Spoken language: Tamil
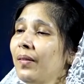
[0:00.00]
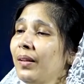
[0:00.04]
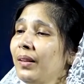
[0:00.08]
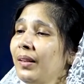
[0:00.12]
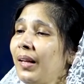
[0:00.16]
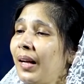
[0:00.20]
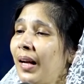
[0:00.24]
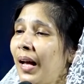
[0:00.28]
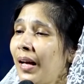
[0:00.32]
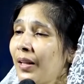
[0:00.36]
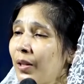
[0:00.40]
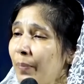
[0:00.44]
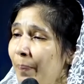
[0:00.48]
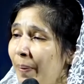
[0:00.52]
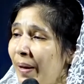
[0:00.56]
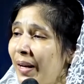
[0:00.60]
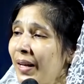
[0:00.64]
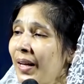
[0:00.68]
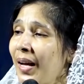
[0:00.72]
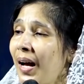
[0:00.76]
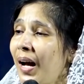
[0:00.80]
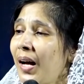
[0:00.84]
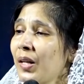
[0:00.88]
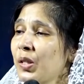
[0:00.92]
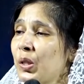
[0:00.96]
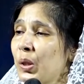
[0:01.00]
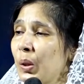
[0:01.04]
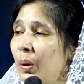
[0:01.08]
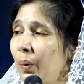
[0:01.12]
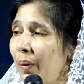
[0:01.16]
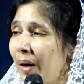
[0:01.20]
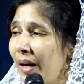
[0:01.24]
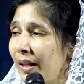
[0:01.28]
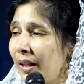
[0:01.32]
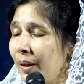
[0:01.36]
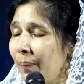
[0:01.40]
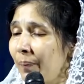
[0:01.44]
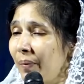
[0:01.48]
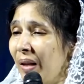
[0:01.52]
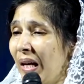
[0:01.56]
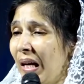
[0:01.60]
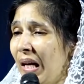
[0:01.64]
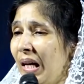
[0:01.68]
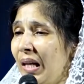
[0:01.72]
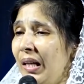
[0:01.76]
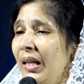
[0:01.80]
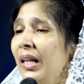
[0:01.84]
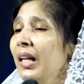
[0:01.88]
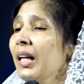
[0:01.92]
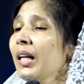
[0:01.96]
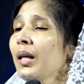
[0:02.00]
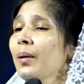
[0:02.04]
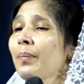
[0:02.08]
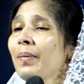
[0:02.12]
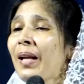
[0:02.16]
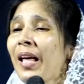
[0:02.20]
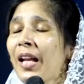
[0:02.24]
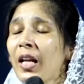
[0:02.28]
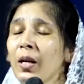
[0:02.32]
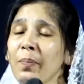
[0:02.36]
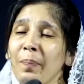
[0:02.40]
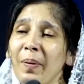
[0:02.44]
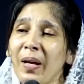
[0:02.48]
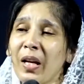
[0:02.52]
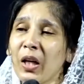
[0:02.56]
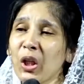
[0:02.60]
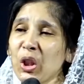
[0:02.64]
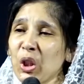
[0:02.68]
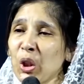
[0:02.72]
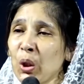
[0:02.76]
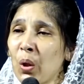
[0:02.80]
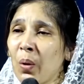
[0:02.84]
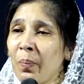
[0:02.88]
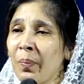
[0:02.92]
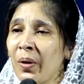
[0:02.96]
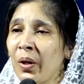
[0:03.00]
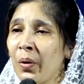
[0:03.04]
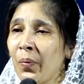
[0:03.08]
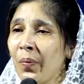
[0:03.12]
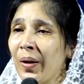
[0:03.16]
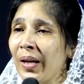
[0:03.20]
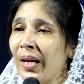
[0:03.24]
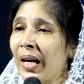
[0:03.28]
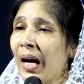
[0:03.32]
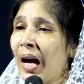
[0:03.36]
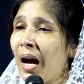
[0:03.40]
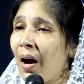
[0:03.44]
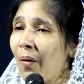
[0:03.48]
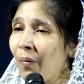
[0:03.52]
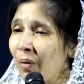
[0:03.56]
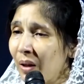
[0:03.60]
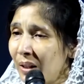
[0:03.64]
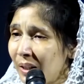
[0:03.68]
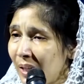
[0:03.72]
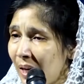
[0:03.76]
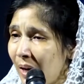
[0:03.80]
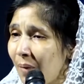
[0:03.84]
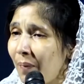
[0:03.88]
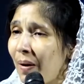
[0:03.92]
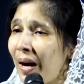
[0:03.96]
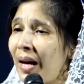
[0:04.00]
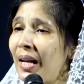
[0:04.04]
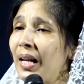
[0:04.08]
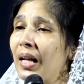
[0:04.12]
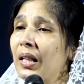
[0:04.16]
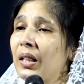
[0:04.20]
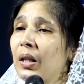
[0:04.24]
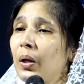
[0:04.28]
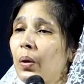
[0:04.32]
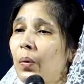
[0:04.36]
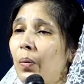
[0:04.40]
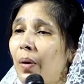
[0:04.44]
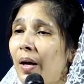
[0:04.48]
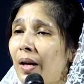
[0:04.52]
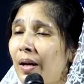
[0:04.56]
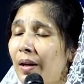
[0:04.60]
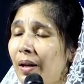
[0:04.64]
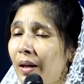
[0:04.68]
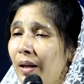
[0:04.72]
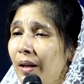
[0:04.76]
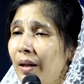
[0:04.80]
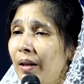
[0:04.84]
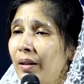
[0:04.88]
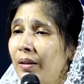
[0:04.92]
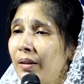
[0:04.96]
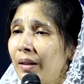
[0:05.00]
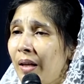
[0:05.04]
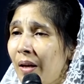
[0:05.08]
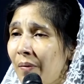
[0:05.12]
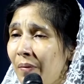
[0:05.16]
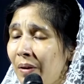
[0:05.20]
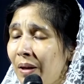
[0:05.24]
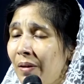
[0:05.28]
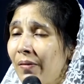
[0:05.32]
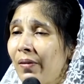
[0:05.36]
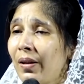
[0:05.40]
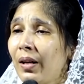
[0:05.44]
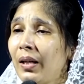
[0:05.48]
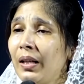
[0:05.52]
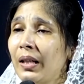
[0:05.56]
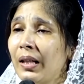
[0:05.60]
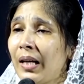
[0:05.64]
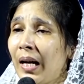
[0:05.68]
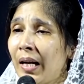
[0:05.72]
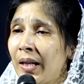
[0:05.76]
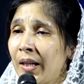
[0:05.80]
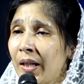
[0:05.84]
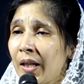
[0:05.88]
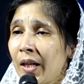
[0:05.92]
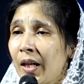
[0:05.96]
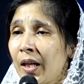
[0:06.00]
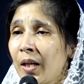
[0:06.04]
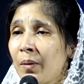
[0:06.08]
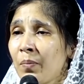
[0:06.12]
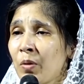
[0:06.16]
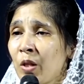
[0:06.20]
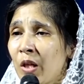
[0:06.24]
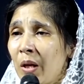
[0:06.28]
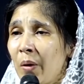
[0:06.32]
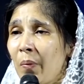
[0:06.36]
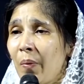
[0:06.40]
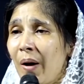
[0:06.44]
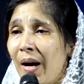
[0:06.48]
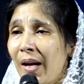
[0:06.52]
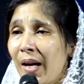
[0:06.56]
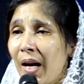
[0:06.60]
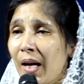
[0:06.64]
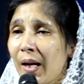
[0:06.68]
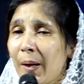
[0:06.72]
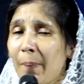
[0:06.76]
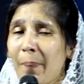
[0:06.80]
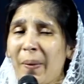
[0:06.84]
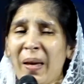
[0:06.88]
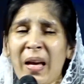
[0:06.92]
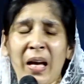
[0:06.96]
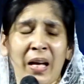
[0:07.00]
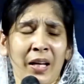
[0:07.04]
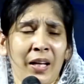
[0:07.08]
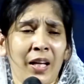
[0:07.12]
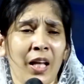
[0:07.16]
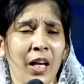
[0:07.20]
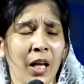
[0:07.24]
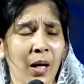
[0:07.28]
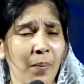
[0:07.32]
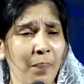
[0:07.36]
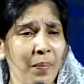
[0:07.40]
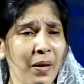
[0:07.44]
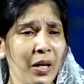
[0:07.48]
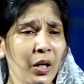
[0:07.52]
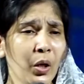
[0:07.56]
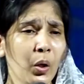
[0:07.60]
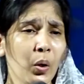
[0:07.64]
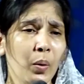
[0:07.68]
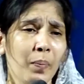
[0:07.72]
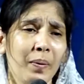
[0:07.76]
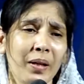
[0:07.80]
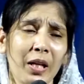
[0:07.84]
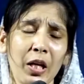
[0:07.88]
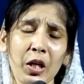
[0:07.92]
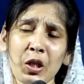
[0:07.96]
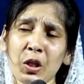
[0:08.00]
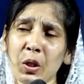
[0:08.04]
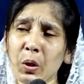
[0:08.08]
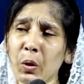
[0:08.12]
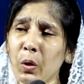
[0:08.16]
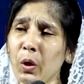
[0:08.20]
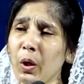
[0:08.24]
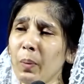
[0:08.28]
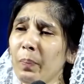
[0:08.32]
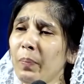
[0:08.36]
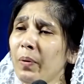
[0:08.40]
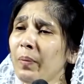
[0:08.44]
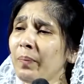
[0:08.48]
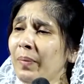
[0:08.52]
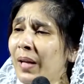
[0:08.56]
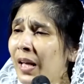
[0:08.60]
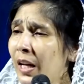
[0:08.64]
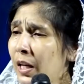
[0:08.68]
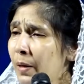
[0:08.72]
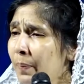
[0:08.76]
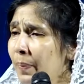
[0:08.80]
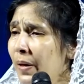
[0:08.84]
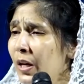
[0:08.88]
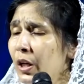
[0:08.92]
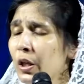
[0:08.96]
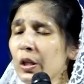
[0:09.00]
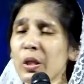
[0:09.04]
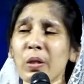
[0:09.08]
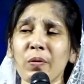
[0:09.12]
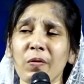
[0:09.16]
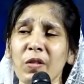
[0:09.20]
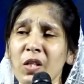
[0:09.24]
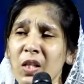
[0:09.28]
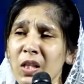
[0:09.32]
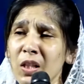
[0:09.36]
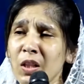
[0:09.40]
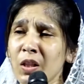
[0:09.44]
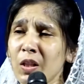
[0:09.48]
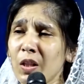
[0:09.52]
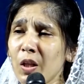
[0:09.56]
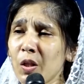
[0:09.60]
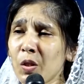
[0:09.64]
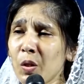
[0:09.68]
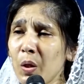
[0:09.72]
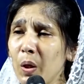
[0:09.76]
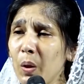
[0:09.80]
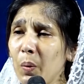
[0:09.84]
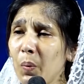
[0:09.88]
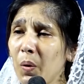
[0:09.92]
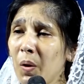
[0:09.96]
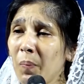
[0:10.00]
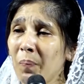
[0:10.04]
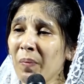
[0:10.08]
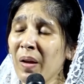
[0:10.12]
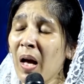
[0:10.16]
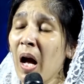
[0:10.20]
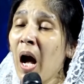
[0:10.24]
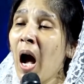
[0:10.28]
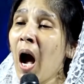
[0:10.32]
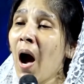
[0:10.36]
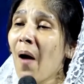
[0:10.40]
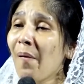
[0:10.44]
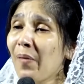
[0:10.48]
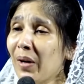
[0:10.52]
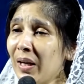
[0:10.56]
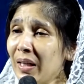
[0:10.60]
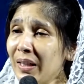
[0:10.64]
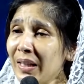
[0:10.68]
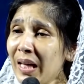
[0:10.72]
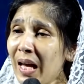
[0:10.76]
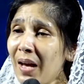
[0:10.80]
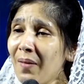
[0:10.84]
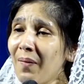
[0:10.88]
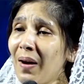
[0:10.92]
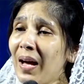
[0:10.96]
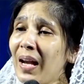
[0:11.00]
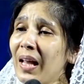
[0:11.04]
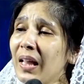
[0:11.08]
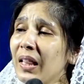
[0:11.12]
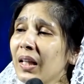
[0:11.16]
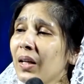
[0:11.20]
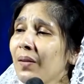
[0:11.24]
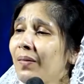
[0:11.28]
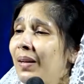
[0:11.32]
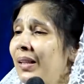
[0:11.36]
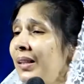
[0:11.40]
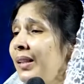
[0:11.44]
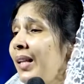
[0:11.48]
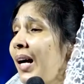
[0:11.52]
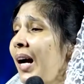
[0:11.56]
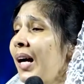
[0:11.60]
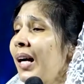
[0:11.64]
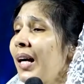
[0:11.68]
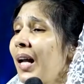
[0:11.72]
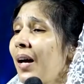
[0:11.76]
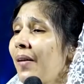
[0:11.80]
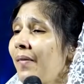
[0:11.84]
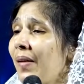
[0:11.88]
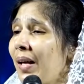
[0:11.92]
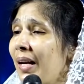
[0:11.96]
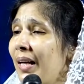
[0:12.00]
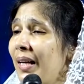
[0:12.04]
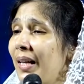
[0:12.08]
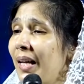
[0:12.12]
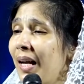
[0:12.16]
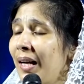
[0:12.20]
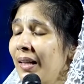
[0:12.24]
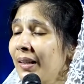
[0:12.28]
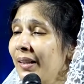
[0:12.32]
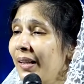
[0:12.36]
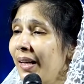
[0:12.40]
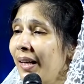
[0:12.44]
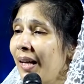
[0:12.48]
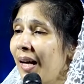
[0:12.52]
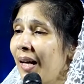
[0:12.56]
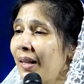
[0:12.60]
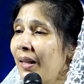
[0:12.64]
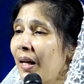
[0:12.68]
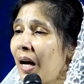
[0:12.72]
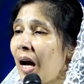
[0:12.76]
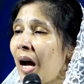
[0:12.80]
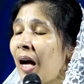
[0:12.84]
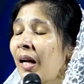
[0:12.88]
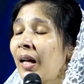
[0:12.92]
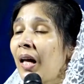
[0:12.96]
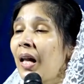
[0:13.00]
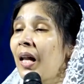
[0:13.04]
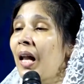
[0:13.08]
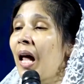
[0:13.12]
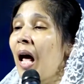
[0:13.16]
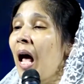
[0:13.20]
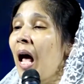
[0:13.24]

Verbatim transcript: வந்தான் அது பெரிய ஆசிர்வாதம் நீங்களும் நிறைய பேருக்கு ஜோம் பண்ணுவீங்க அவங்க தேவாலயத்துக்கு வர தேவன் அவர்களுக்கு அனுக்கிரகம் செய்வாராக நிறைய பேருக்கு உபதேசம் கொடுப்போம் நிறைய பேருக்கு சுவிசேஷத்தை சொல்லுவோம் அவர்கள் தேவாலயத்துக்கு வந்தாங்களா வரலையான்னு தெரியாது ஆனால்